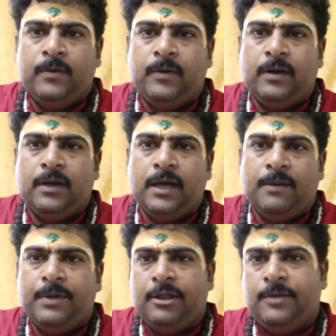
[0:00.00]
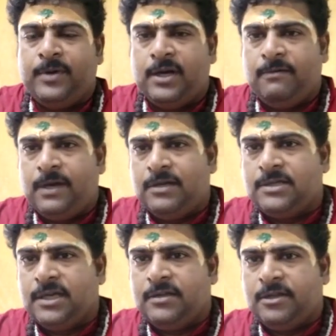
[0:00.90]
உங்களுக்கு அபரிதமான
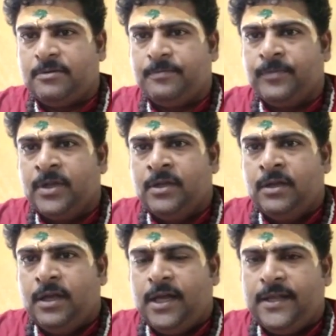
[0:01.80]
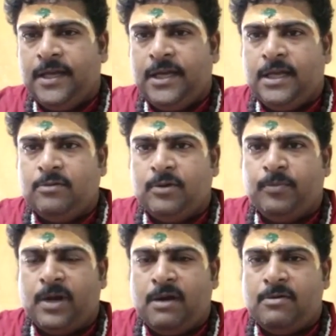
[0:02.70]
வளர்ச்சியை தரும் அதை நீங்கள் ஒரு
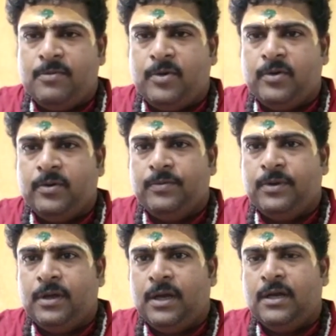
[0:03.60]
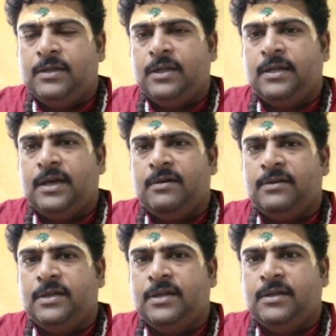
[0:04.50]
பாவமோ அல்லது
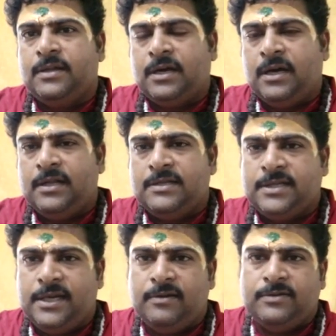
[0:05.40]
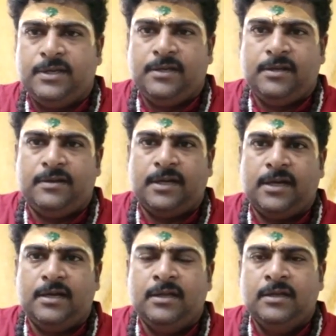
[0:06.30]
ஏதாவது தகாத செயலோ
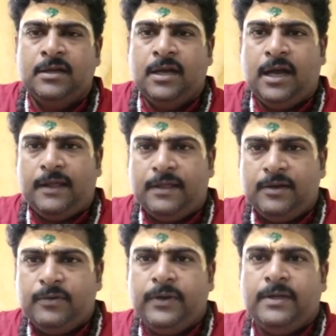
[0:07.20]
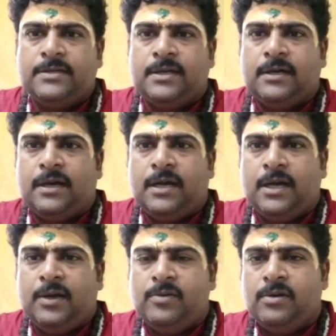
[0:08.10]
செய்திருந்தால் அதற்குரிய சக்கரா
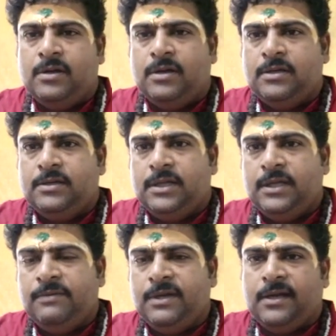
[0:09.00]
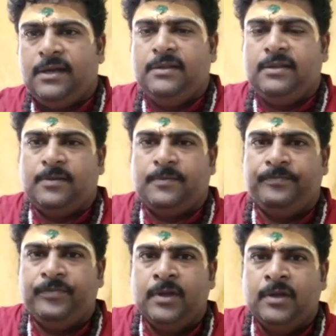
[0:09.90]
உங்களுக்கு தீவினைகளை தரும்
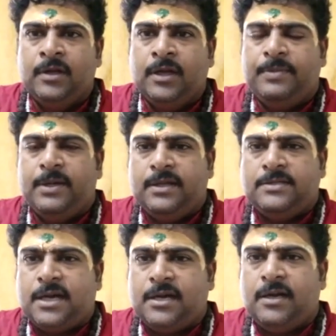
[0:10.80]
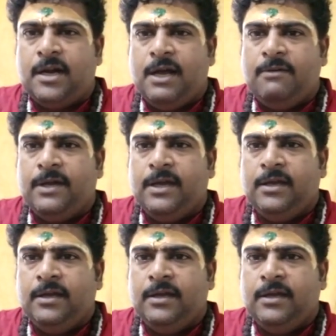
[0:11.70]
இப்போ இந்த சக்கராவை